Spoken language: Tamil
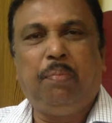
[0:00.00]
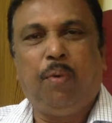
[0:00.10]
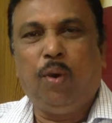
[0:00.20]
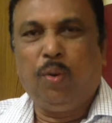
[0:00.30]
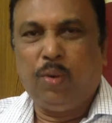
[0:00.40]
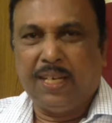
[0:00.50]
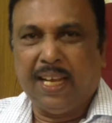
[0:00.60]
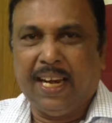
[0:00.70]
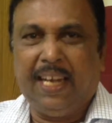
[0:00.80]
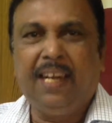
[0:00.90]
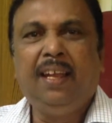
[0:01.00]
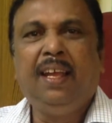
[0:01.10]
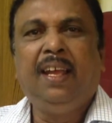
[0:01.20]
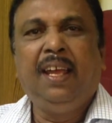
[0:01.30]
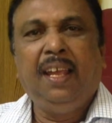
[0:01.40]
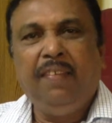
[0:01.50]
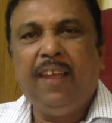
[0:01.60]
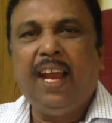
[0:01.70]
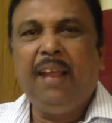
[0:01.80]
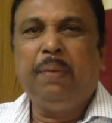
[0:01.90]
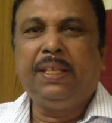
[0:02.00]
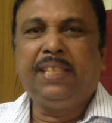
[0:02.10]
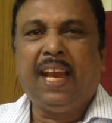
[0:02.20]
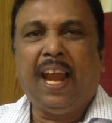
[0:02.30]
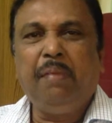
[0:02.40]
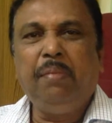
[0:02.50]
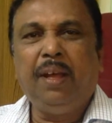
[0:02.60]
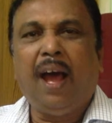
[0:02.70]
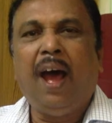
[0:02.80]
போர் குற்றங்கள் இவைகளை பற்றியெல்லாம்